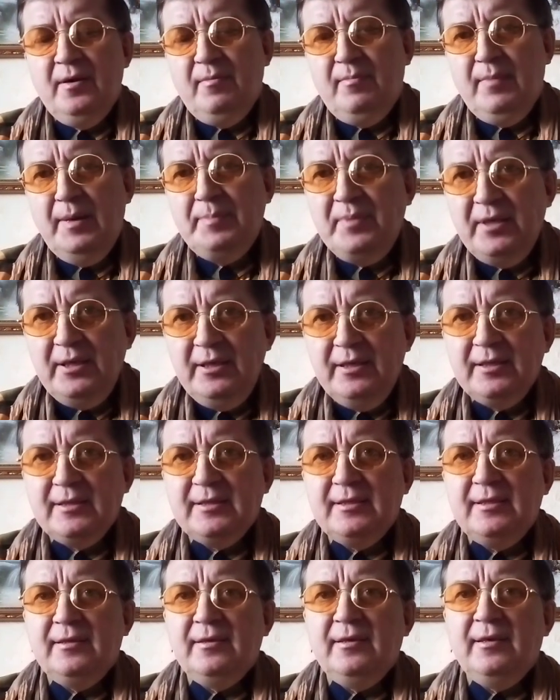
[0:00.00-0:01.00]

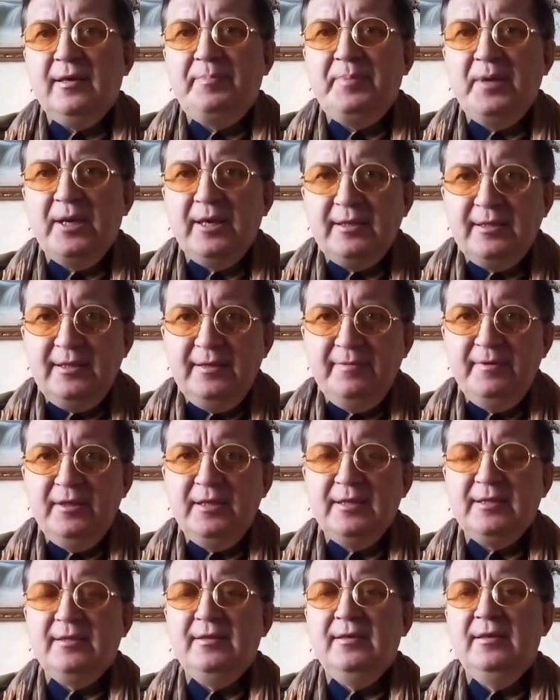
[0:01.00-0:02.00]
мобильность,
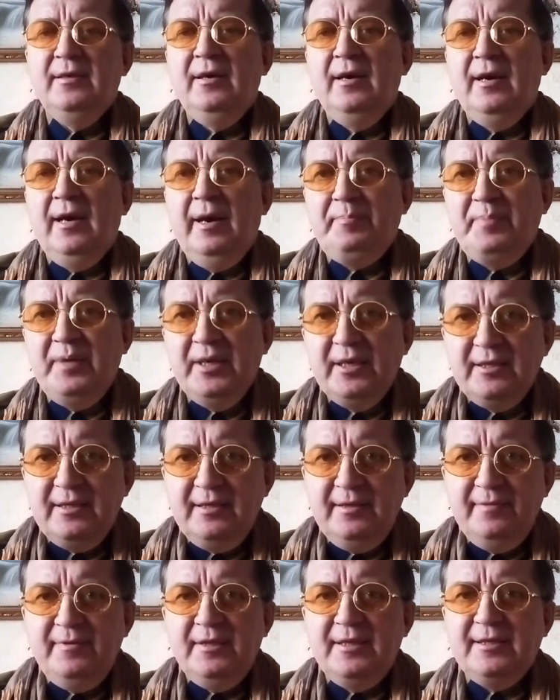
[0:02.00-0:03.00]
оперативность,
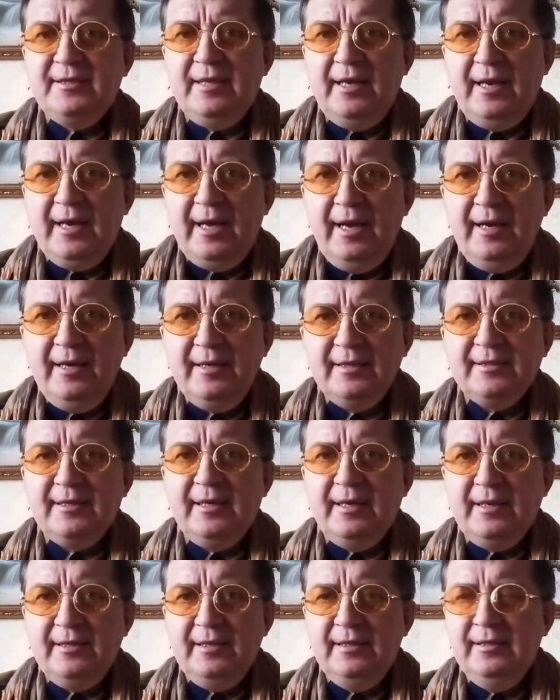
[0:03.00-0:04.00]
объективность, реальность
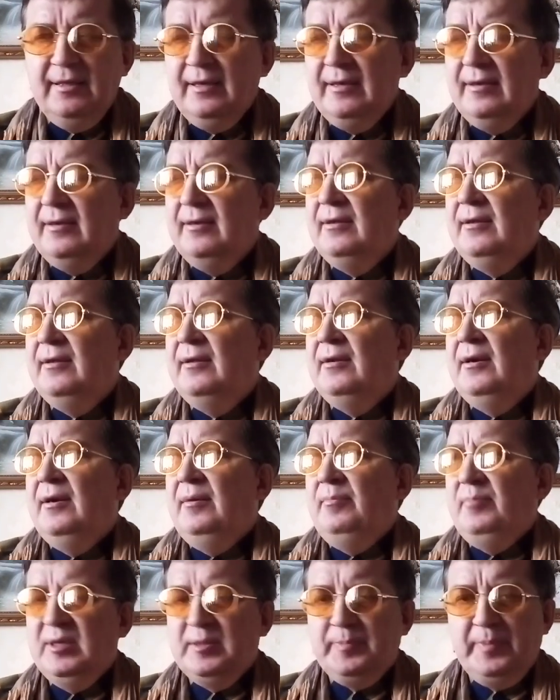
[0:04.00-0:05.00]
картины –
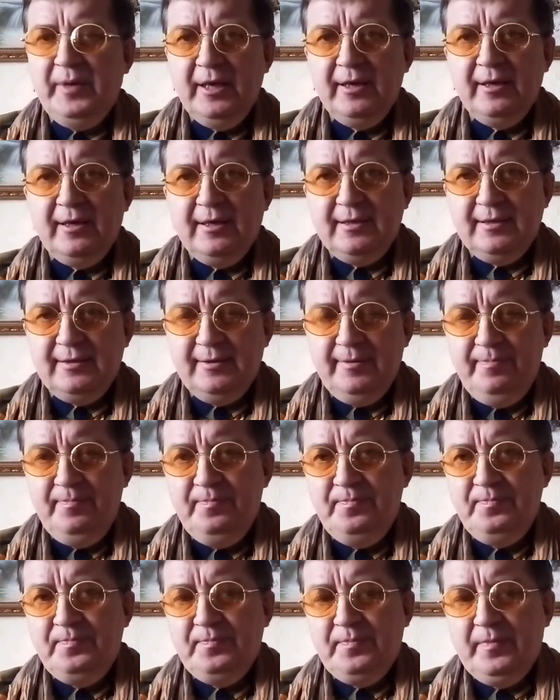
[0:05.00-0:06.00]
без прикрас.
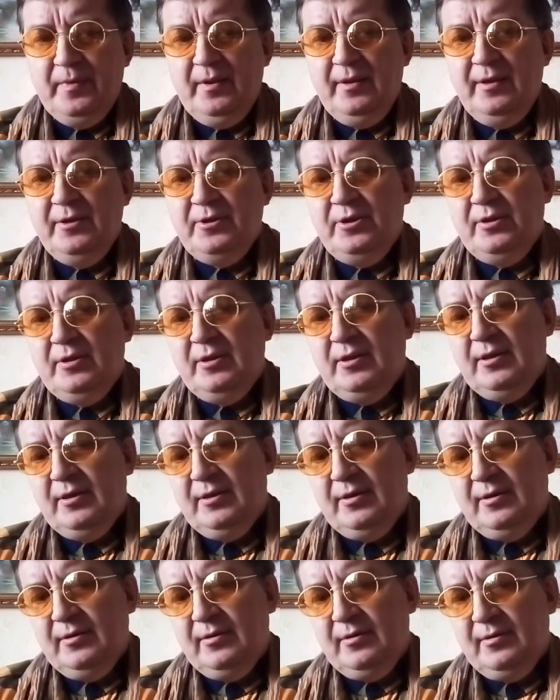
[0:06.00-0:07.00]
Значит,
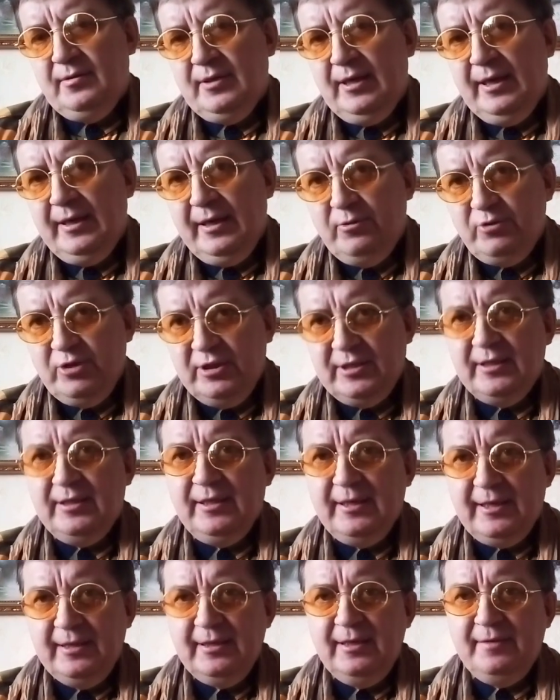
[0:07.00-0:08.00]
э, как я уже сказал,
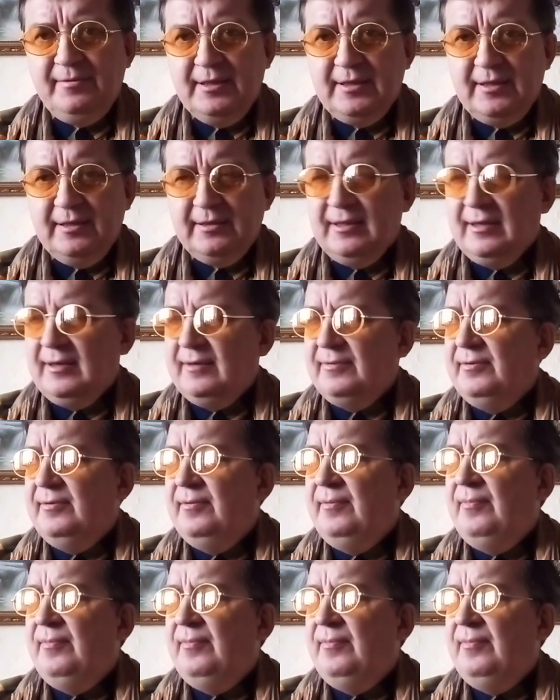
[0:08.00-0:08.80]
кадровый состав,